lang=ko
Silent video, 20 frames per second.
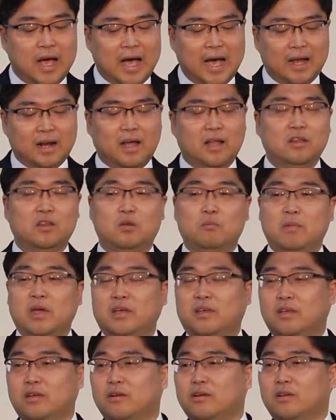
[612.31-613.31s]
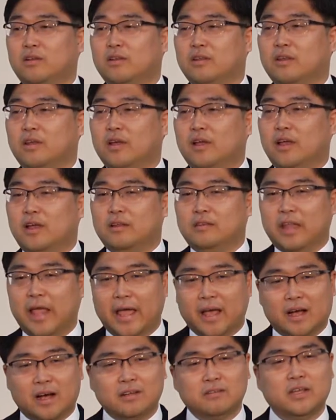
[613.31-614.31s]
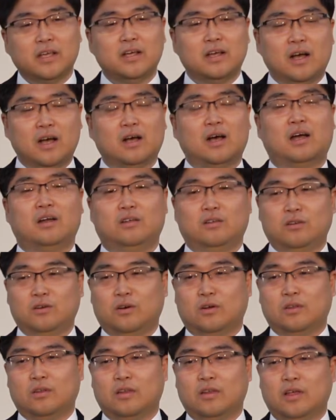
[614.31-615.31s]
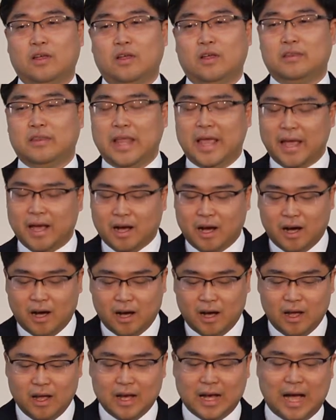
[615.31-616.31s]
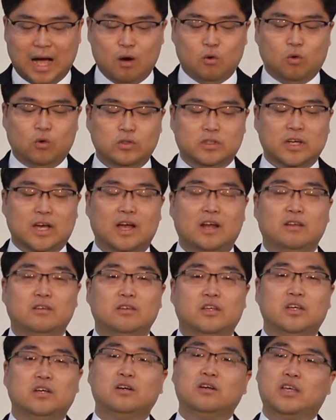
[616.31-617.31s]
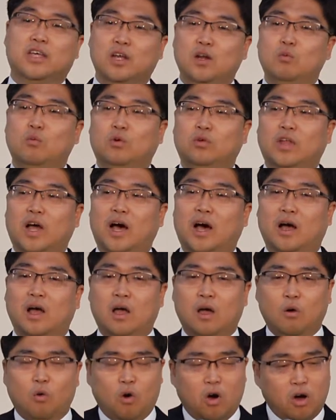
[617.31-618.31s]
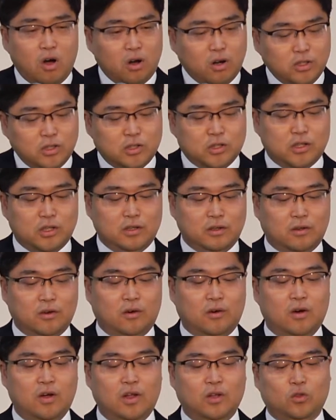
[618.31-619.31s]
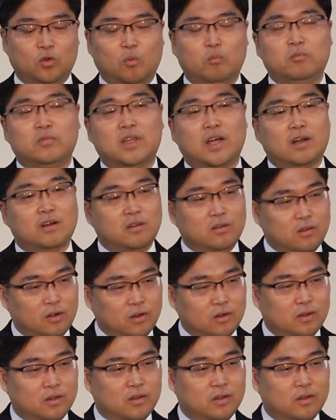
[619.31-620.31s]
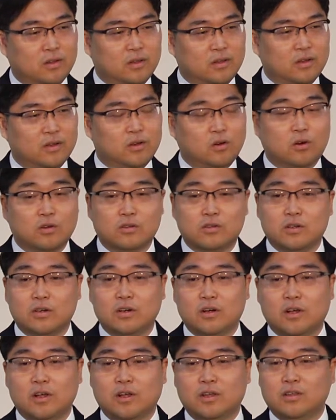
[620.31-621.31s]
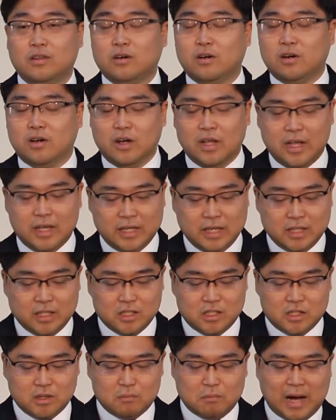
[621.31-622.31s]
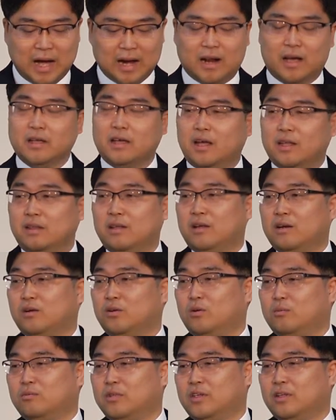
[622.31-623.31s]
하나님의 길은 내가 생각하는 것, 내가 가고자 하는 그 길보다 훨씬 더 높다는 것. 그것을 늘 잊지 말아야 한다는 것.